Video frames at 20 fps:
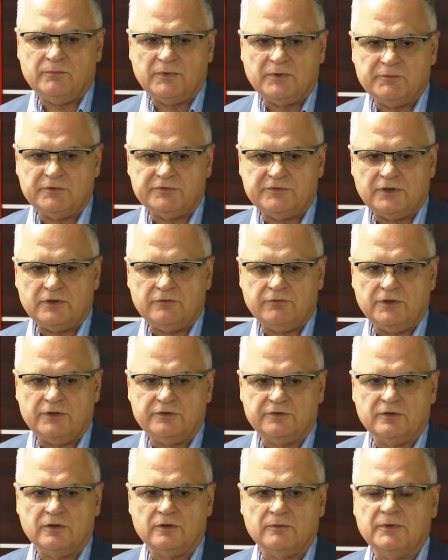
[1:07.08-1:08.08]
Mamy w tej
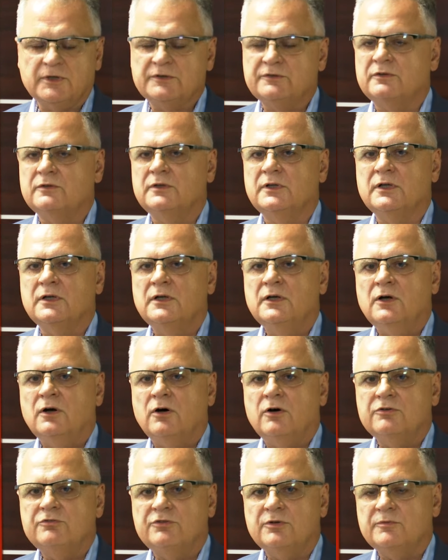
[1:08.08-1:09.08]
chwili zgromadzone
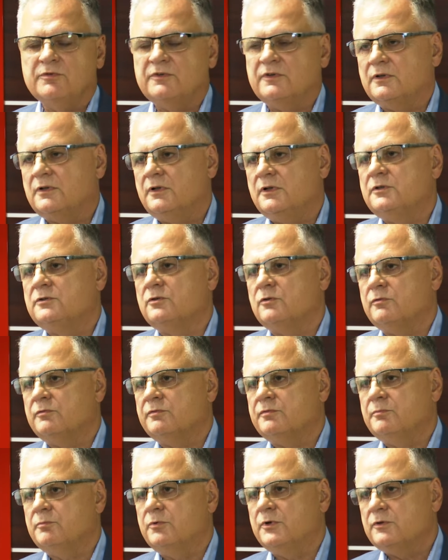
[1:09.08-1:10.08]
800
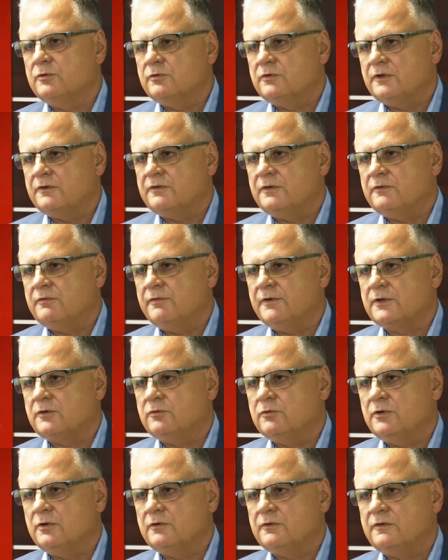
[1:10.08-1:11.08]
litrów płynu
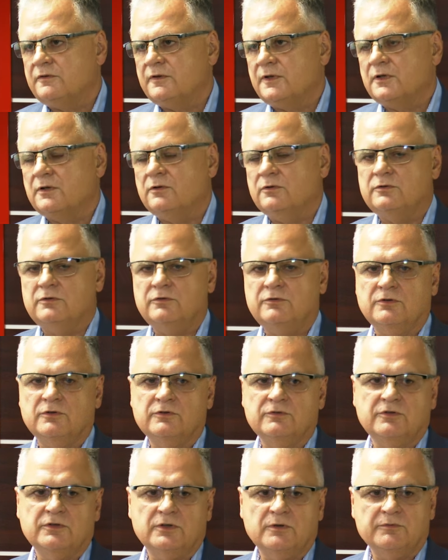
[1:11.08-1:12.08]
dezynfekującego,
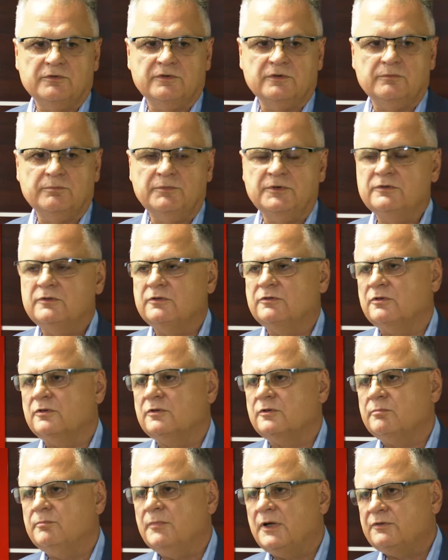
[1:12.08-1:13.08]

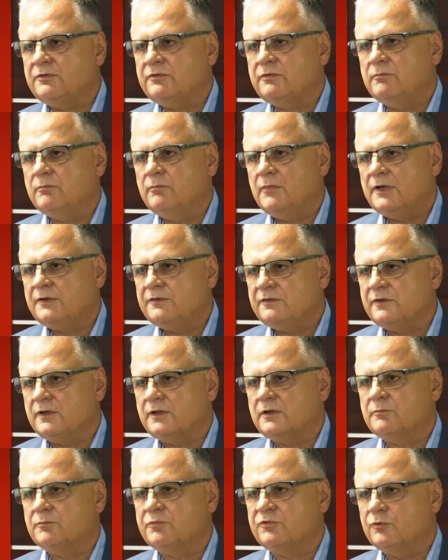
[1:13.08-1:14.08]
1750 mas
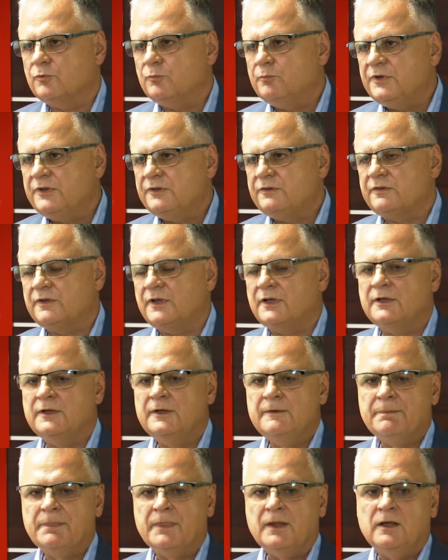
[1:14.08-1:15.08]
masek, przyłbice,
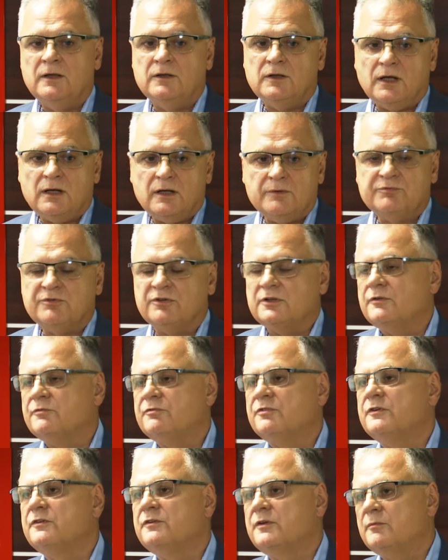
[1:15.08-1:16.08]
no ale przede
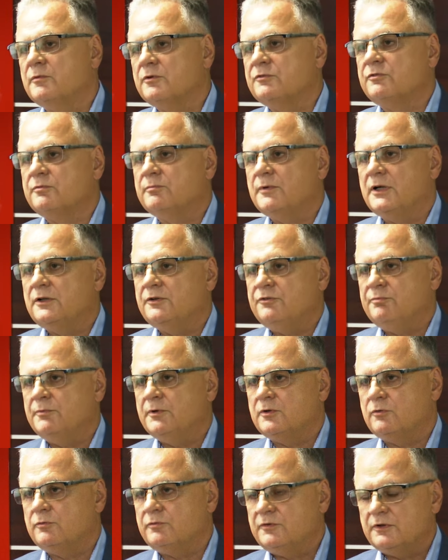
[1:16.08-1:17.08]
wszystkim
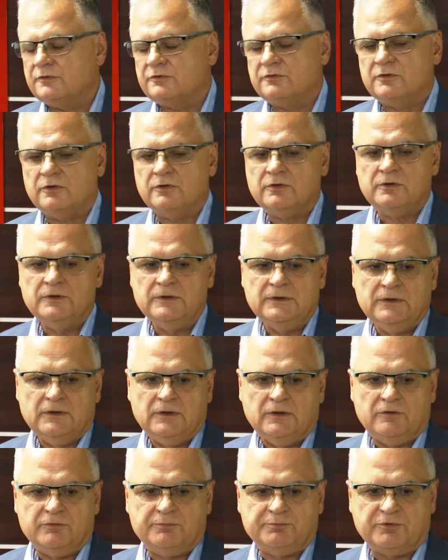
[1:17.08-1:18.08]
otrzymaliśmy również do,
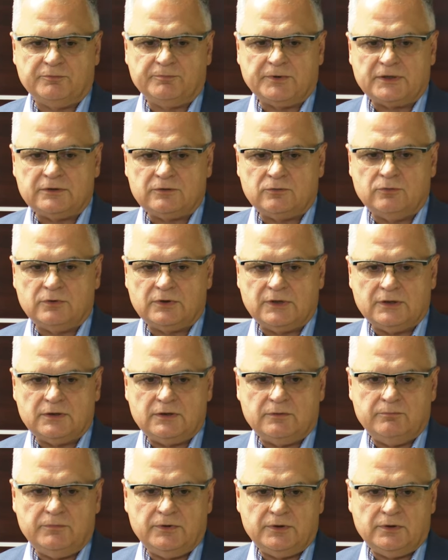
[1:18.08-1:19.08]
w przypadku,
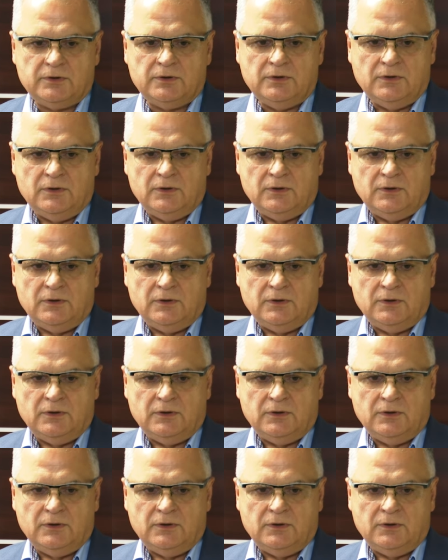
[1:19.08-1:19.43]
kiedy by